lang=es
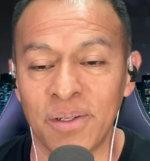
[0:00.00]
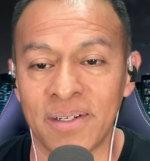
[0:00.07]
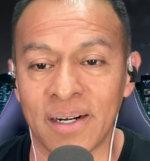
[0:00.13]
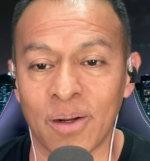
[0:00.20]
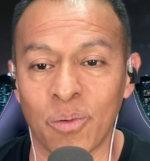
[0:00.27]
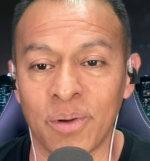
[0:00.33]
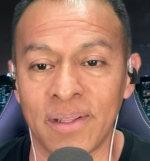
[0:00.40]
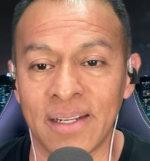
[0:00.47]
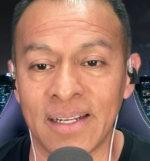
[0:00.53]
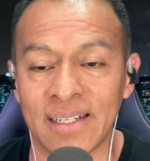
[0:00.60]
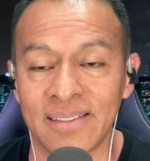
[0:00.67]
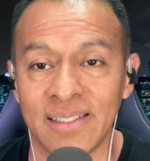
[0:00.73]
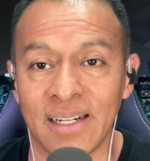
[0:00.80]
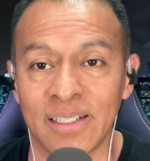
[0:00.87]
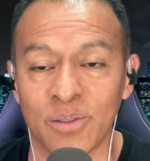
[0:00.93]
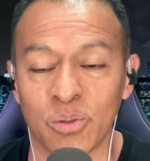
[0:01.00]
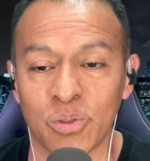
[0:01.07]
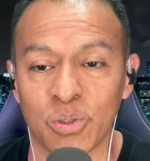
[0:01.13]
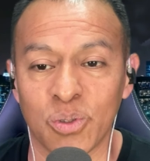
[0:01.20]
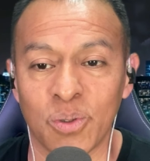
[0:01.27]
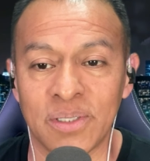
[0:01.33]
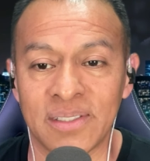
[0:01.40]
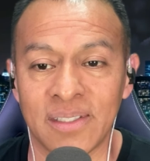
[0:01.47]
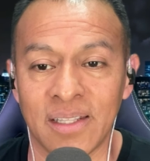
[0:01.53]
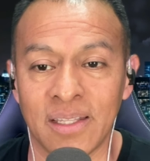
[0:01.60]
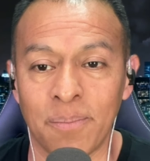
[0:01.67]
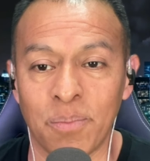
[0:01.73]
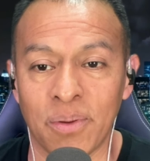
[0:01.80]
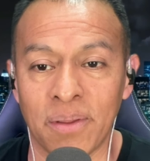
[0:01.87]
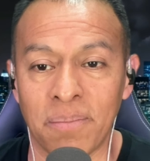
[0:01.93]
Recuerden que si les gustó este
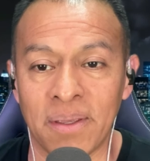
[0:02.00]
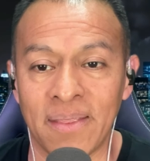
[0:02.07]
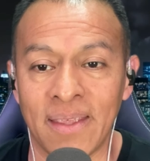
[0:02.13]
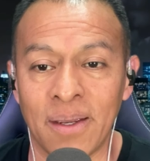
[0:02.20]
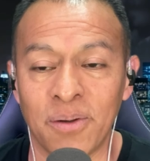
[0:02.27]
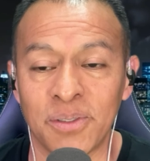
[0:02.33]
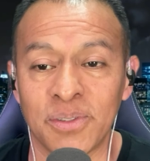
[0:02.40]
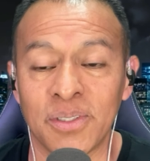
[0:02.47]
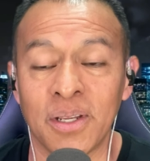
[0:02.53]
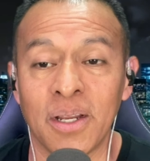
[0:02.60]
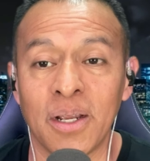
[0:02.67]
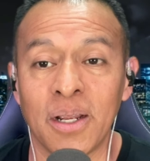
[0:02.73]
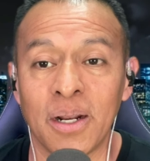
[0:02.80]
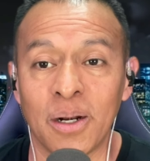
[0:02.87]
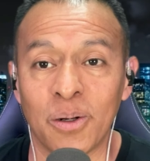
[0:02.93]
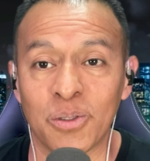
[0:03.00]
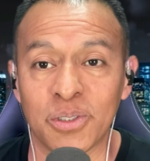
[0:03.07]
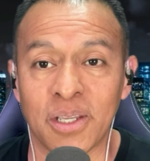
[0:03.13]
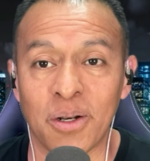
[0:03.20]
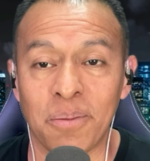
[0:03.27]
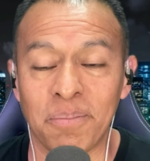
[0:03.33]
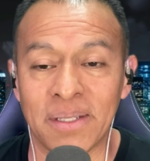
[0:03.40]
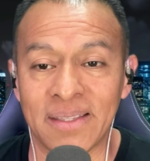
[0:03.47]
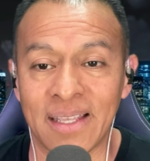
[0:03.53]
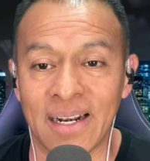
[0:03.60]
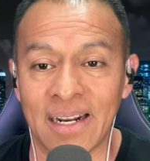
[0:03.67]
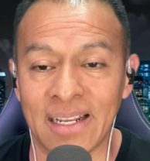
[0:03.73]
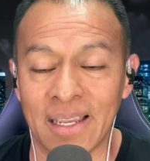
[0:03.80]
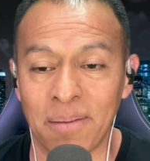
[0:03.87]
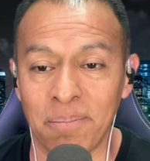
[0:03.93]
tipo de videos, los quiero invitar
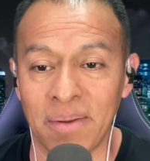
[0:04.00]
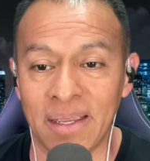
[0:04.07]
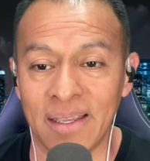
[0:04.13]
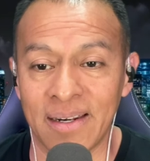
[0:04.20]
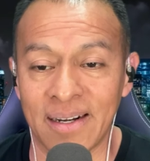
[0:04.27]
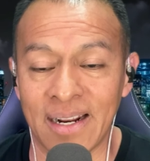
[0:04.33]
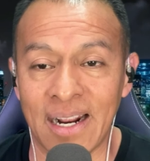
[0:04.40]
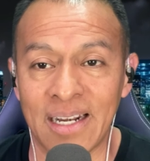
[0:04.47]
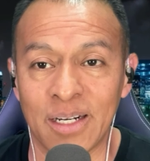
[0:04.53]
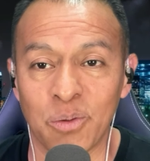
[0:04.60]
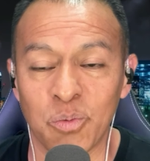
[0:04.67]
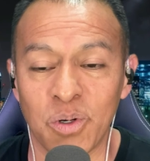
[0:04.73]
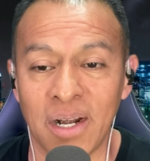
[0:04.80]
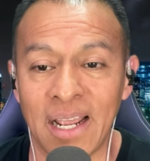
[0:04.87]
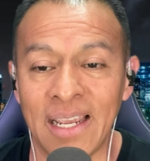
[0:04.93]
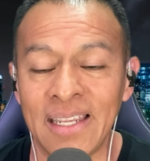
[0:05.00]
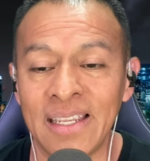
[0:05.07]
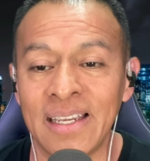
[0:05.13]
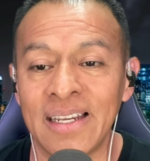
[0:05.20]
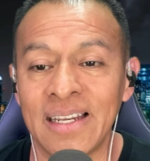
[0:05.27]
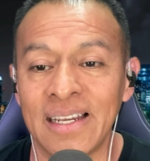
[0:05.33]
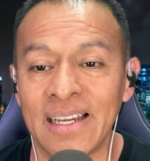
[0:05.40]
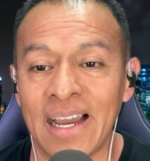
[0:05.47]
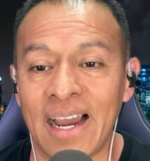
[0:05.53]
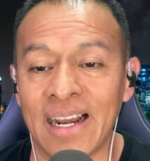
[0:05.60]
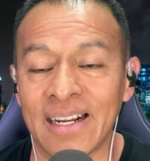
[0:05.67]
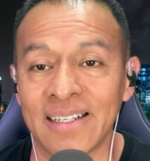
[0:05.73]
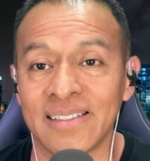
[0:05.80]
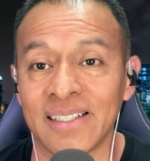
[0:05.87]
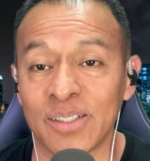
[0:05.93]
a que me regalen un like, a
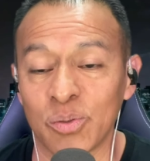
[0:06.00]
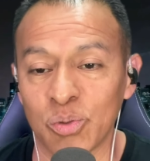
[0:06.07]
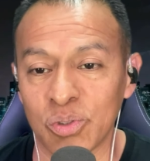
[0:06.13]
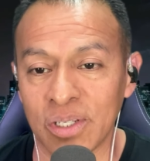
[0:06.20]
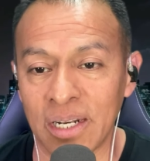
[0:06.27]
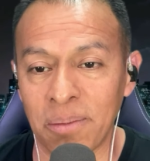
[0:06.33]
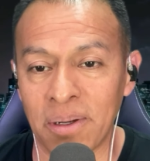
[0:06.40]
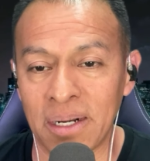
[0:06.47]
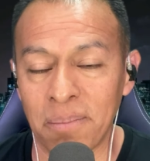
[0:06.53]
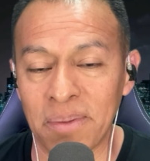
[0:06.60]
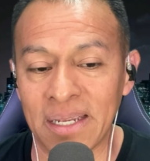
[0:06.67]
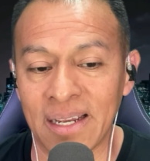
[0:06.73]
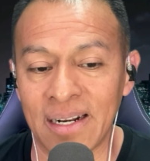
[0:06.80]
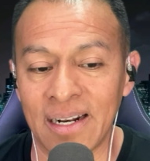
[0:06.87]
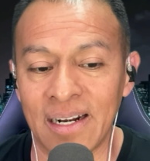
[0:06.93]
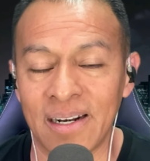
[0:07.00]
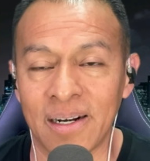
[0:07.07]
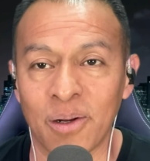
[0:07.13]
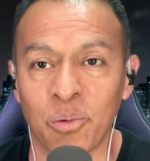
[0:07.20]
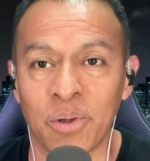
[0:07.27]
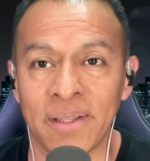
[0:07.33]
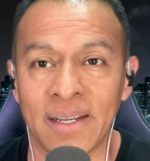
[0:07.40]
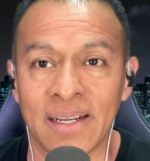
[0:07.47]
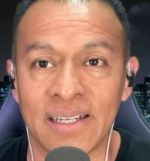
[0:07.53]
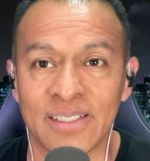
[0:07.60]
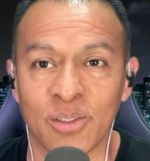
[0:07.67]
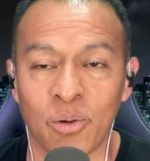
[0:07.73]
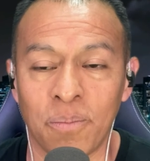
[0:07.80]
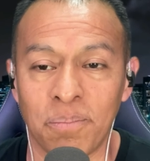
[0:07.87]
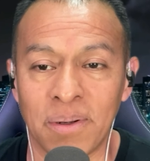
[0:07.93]
que se suscriban a mi canal, recuerden que es
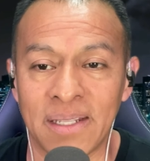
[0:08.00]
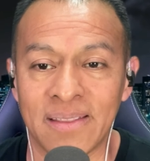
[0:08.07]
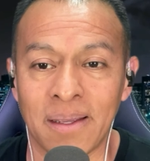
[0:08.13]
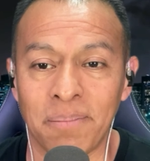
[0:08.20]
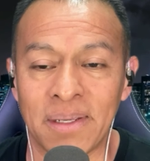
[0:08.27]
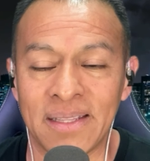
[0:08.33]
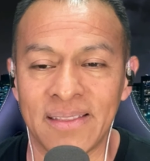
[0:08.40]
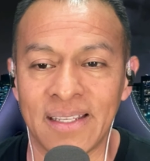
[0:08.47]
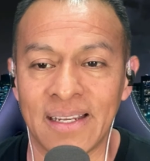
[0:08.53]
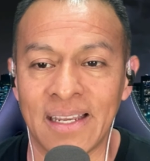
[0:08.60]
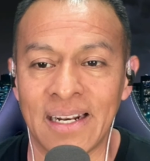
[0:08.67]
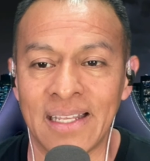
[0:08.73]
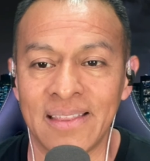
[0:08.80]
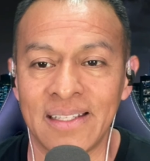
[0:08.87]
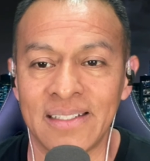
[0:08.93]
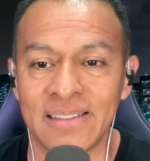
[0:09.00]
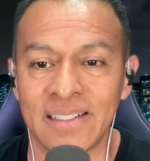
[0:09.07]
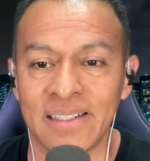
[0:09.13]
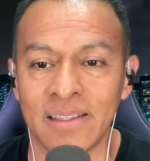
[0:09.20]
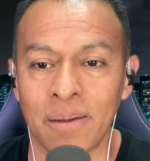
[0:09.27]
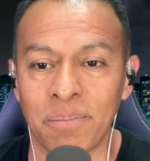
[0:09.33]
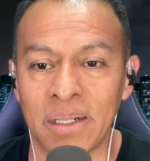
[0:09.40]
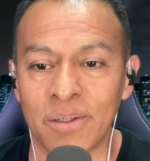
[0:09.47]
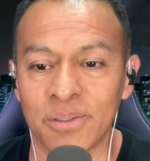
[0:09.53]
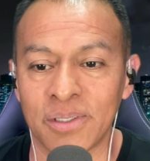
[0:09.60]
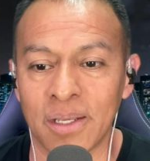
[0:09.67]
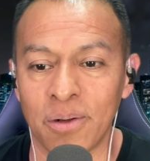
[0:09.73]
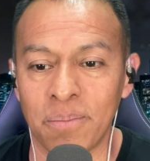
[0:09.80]
completamente gratis y también los quiero